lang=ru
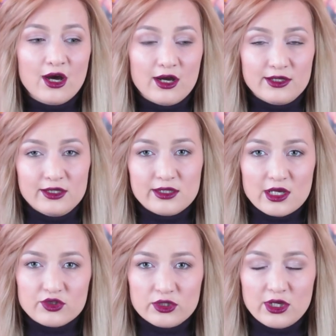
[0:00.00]
а, и
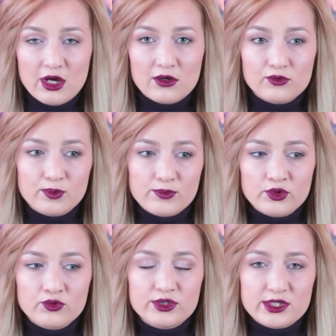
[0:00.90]
также я
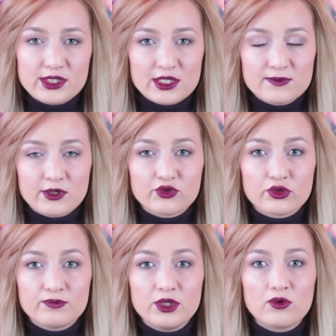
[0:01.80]
упомяну те средства,
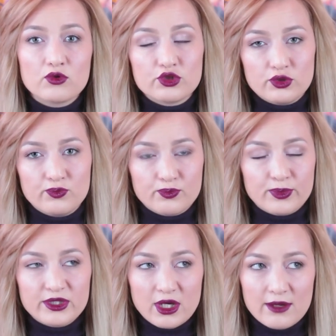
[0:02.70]
которые мне очень
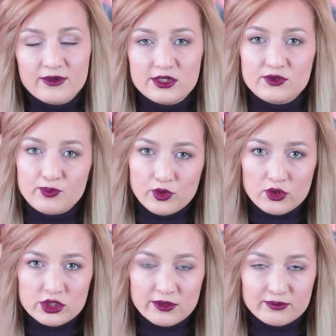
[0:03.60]
понравились в
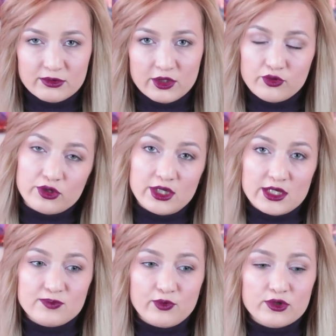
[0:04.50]
прошлом, которые
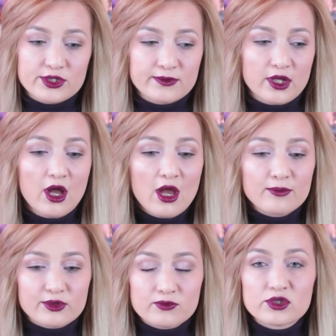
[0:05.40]
я использовала,
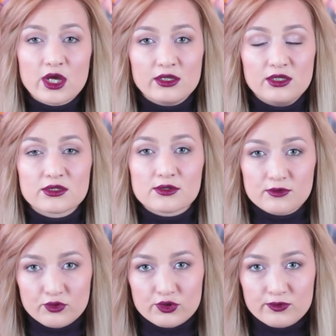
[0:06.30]
потому что они
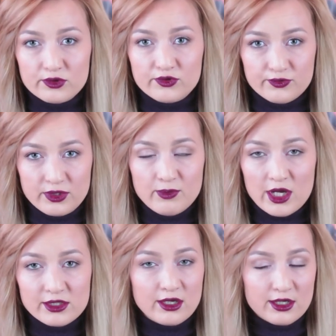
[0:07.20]
заслуживают
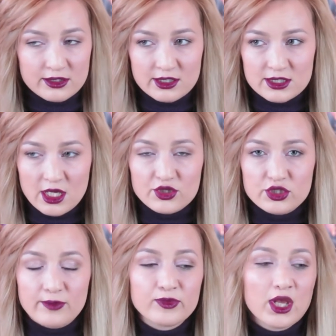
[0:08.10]
внимания
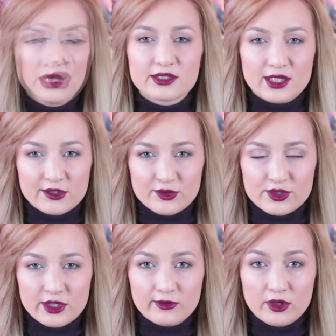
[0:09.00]
однозначно. Сразу
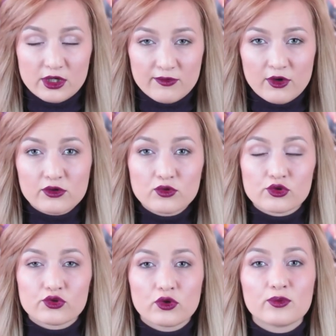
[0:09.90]
сделаю
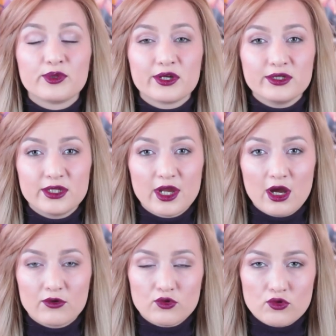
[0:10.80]
оговорку, что
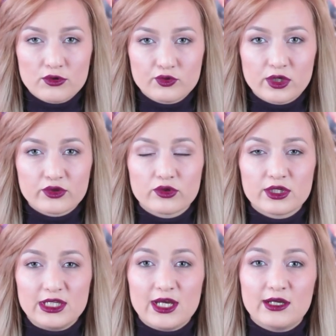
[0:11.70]
благодаря уходу,
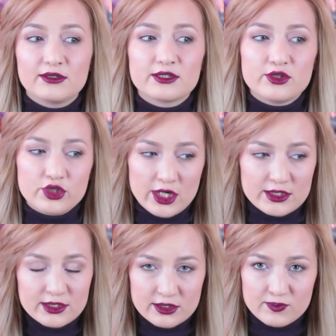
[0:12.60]
который я
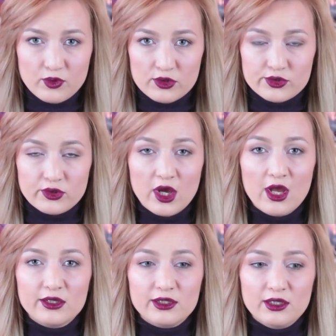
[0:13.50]
сейчас использую,
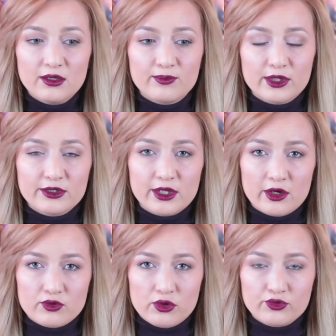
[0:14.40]
и
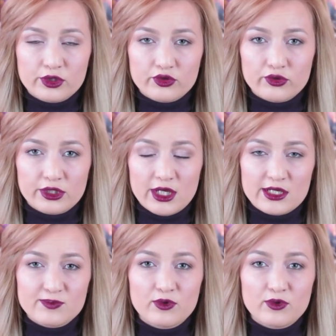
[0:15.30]
благодаря уходу, который я